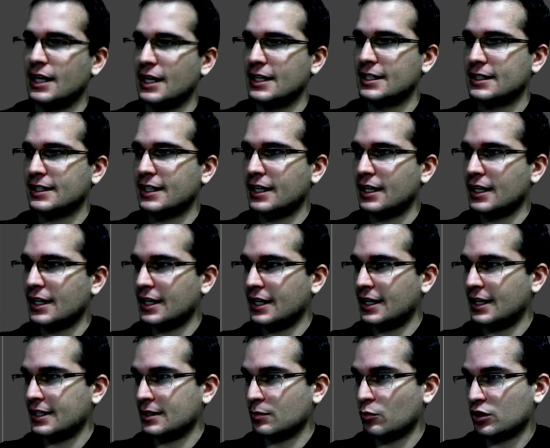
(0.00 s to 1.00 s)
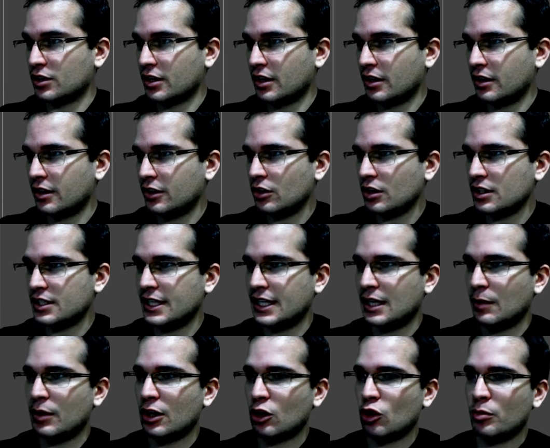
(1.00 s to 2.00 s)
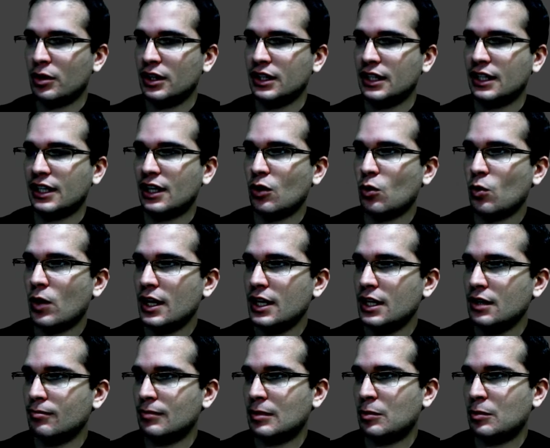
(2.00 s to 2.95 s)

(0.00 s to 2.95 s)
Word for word: Este es muy sencillo, así que voy a comentar el while.